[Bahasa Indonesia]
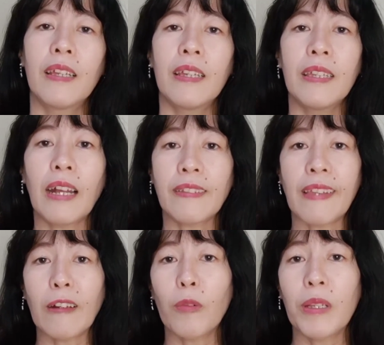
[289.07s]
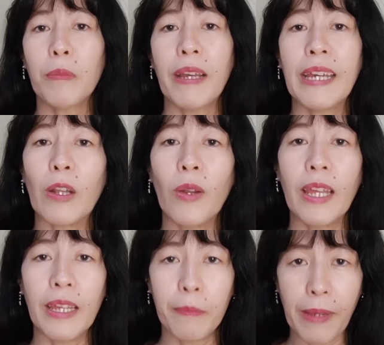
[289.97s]
yang sanggup dibayar
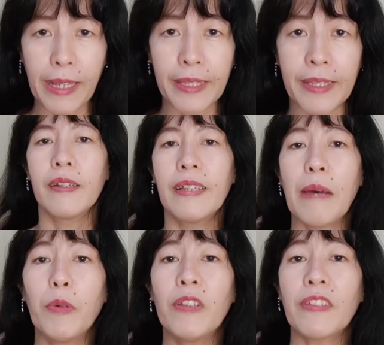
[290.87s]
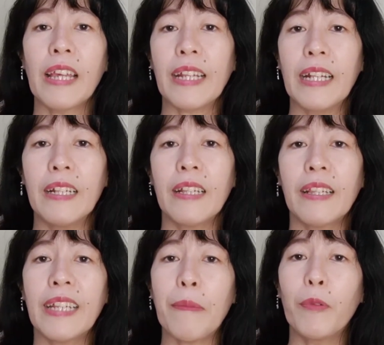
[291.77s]
oleh Mike. Namun Cheryl
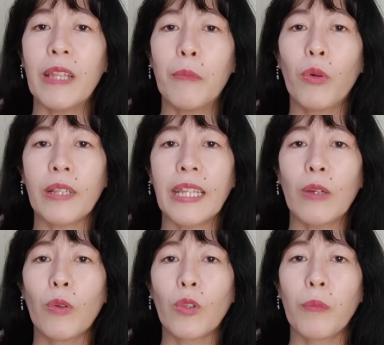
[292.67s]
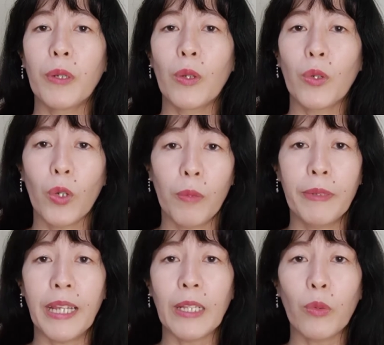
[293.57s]
tidak punya bukti untuk menuduh
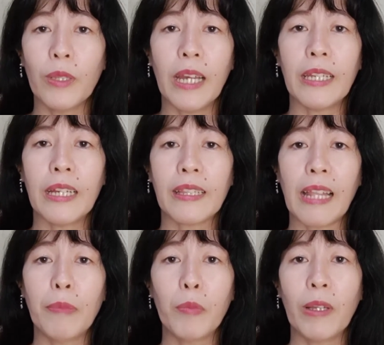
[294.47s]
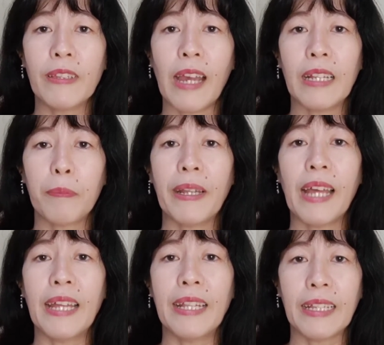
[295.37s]
menantunya yang telah berbuat jahat kepada
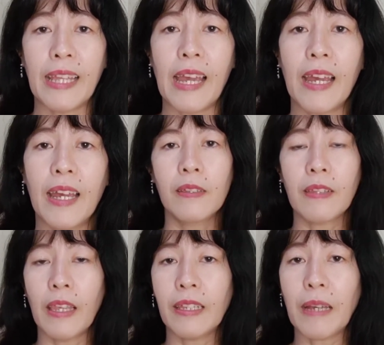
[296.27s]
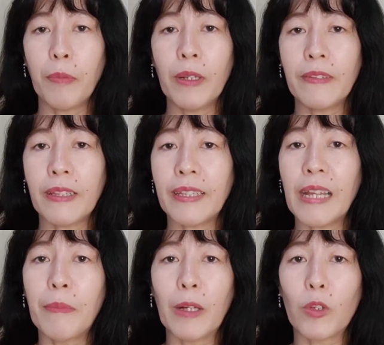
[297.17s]
anaknya. Sehingga polisi
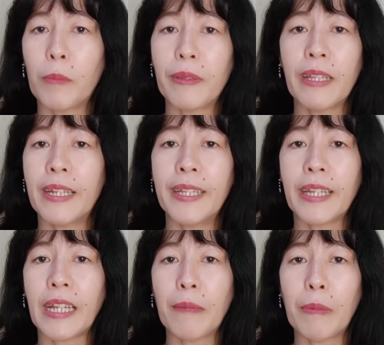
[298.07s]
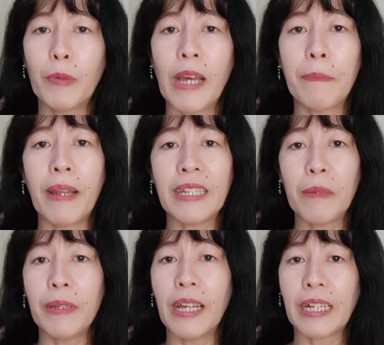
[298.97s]
tidak melakukan penyelidikan apapun
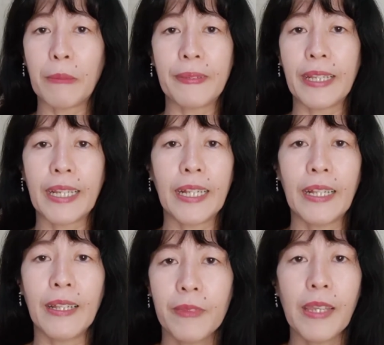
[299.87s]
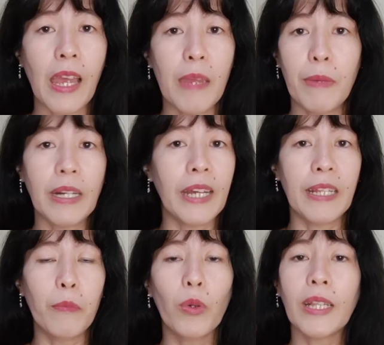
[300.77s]
apalagi menangkap Cheryl. Ya emang nggak
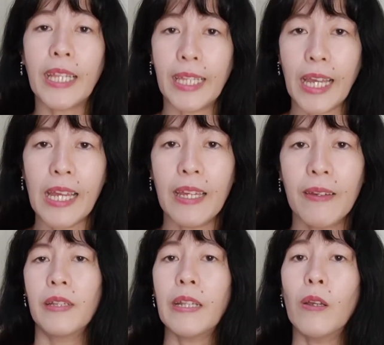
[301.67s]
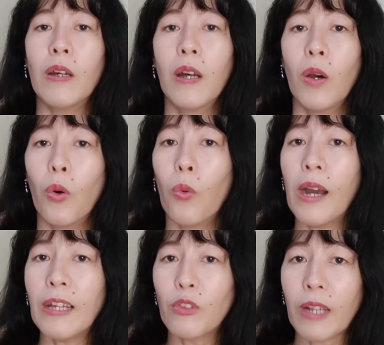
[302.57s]
ada bukti ya. Uang
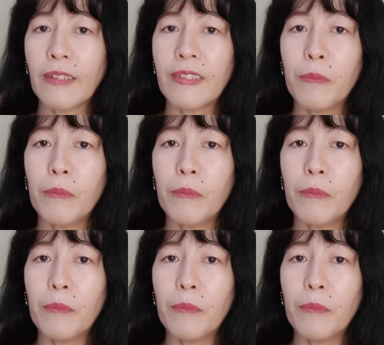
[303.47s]
asuransi